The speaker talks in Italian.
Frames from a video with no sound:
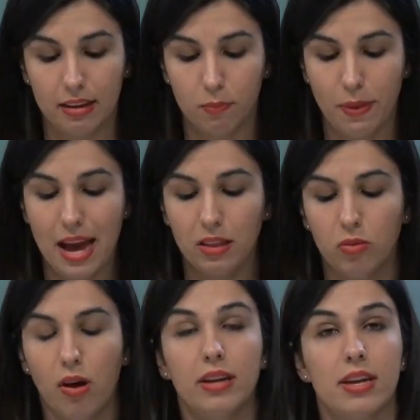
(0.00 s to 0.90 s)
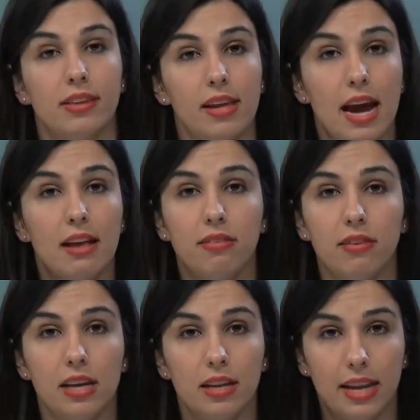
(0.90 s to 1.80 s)
rispetto agli
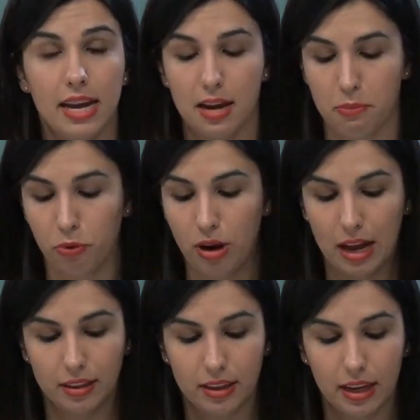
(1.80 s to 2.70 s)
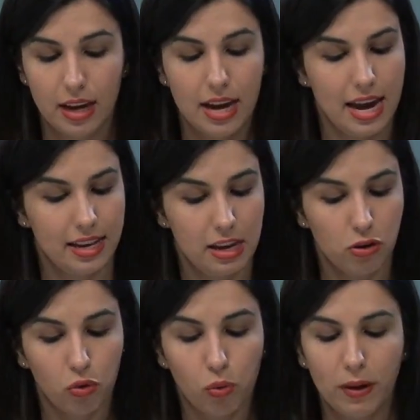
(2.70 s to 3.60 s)
interessi degli ambulanti e degli
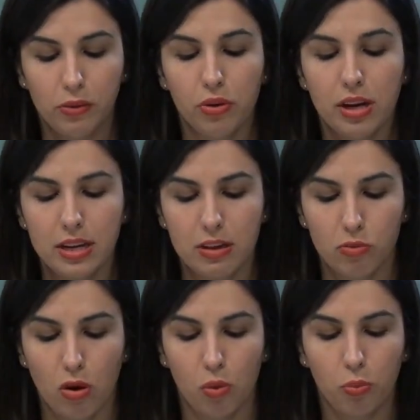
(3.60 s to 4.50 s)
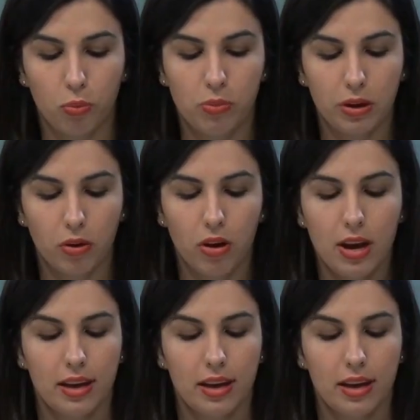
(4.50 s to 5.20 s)
occupatori di suolo pubblico,